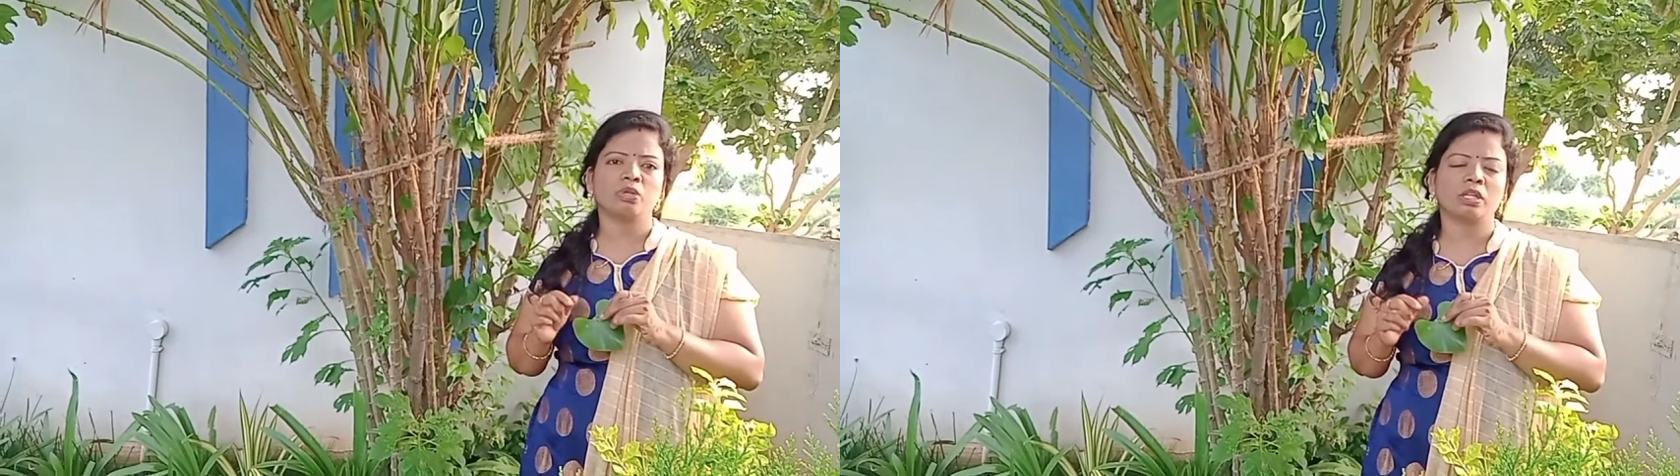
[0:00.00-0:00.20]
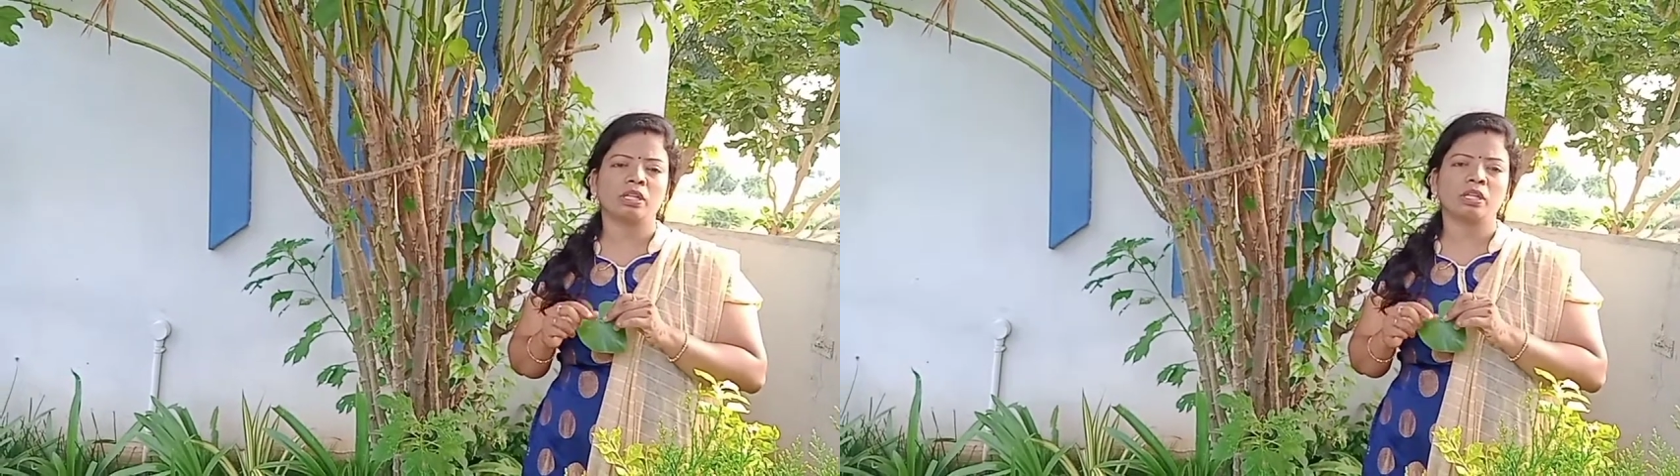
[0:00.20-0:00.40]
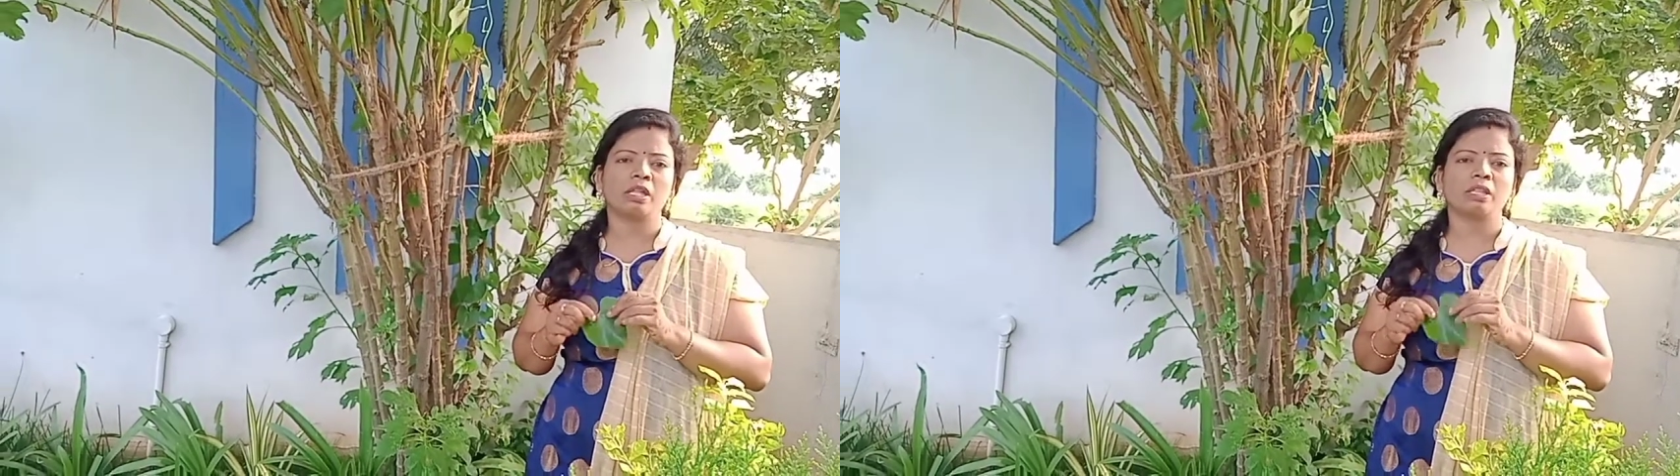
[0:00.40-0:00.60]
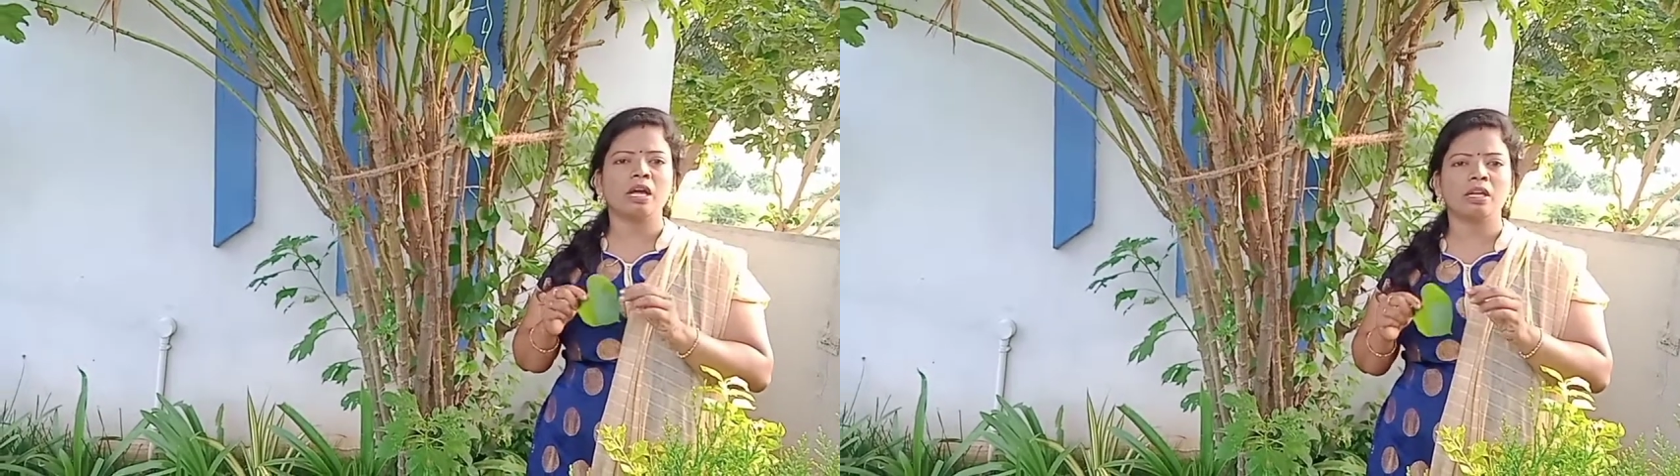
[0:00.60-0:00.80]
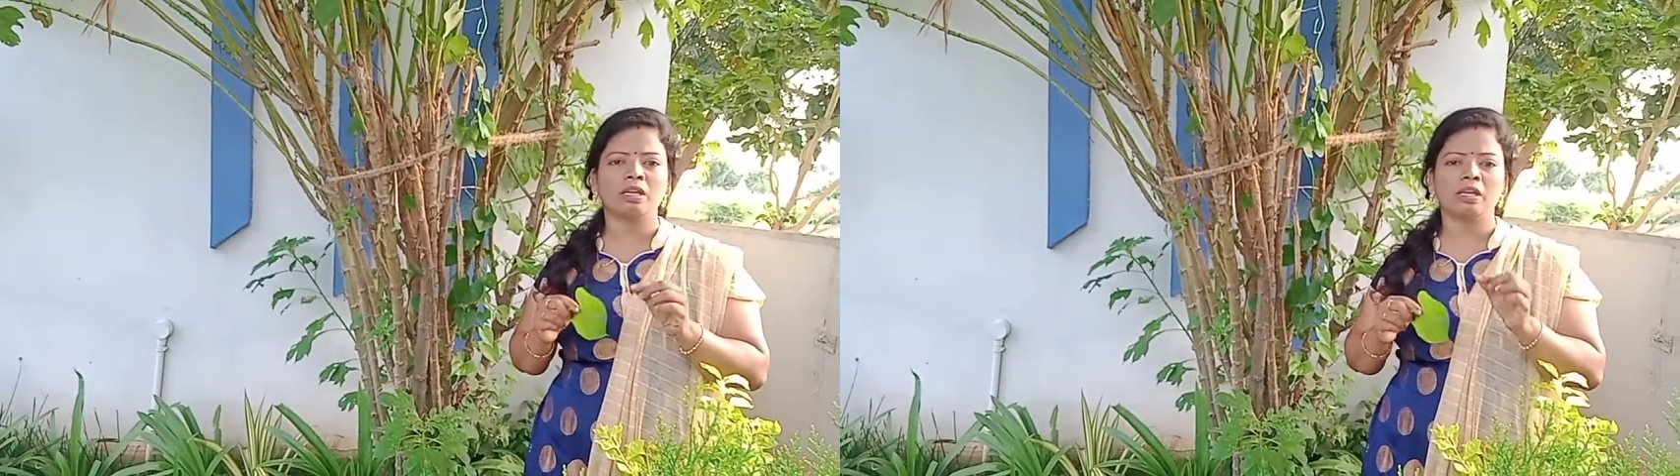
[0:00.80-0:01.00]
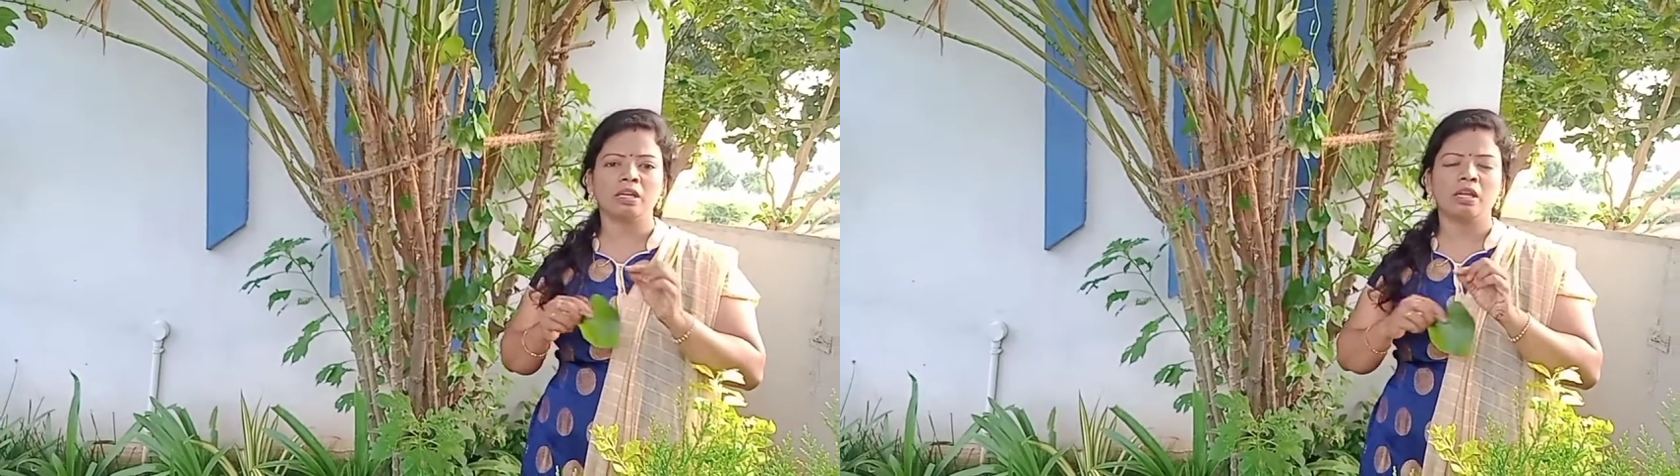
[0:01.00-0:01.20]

ఉంటుంది కదా దాన్ని